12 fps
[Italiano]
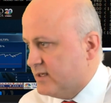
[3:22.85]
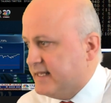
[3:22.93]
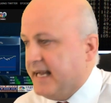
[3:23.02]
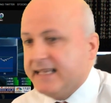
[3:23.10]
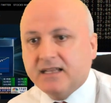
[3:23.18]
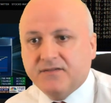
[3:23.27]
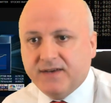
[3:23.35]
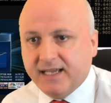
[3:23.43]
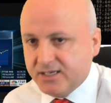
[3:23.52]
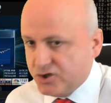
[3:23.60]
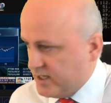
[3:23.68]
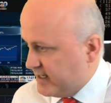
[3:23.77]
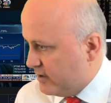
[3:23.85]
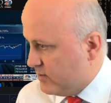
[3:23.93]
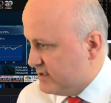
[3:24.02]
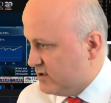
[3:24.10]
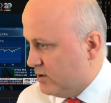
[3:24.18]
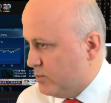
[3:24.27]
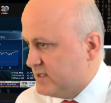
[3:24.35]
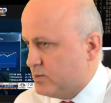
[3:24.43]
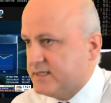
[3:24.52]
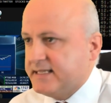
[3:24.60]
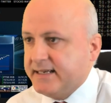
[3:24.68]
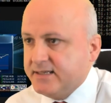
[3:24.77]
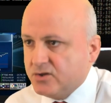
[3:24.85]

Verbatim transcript: Data Flash, anche questo lo puoi spostare,